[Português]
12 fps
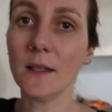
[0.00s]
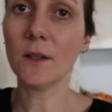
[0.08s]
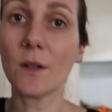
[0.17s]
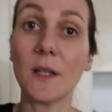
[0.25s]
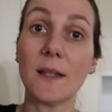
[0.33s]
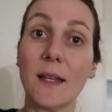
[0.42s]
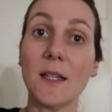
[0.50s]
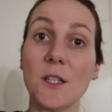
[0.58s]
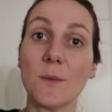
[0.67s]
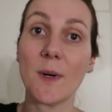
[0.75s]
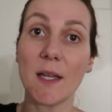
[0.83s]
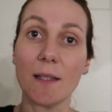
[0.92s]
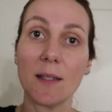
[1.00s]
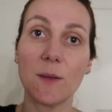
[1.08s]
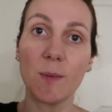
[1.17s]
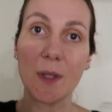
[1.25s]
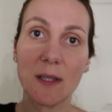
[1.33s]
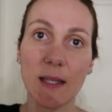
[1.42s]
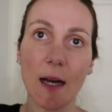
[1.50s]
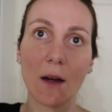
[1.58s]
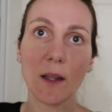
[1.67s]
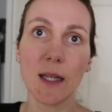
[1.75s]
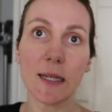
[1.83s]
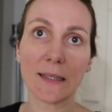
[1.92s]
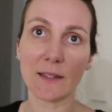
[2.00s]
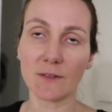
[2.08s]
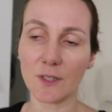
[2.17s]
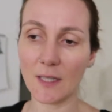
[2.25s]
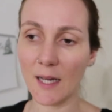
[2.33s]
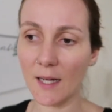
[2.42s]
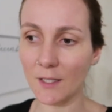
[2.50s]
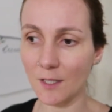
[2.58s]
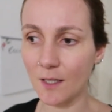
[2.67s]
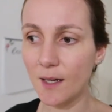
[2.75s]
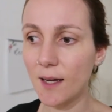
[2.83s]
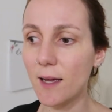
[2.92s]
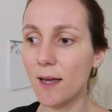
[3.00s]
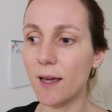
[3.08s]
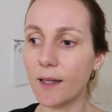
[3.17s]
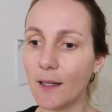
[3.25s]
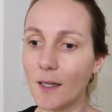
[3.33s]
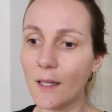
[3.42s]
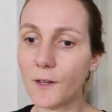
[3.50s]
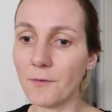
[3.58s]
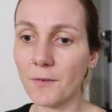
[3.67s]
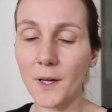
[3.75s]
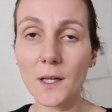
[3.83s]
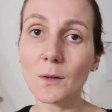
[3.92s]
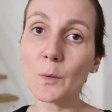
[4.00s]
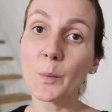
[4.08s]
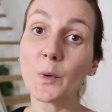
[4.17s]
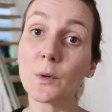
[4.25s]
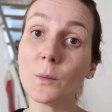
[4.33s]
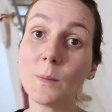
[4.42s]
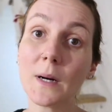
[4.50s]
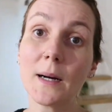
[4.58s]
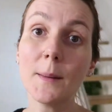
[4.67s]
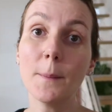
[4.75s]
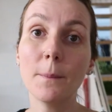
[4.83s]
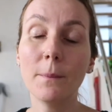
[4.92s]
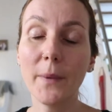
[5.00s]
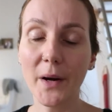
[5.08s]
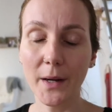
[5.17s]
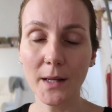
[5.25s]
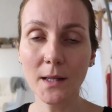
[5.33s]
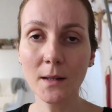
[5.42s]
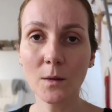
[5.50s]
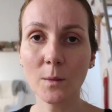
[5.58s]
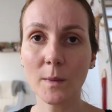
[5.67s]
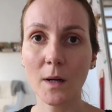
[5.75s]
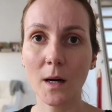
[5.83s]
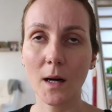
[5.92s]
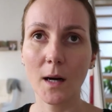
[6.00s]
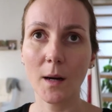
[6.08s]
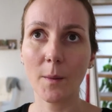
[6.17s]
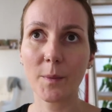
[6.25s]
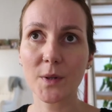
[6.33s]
E o que tem de mais especial nele, na verdade, é que ele é feito por uma mãe, uma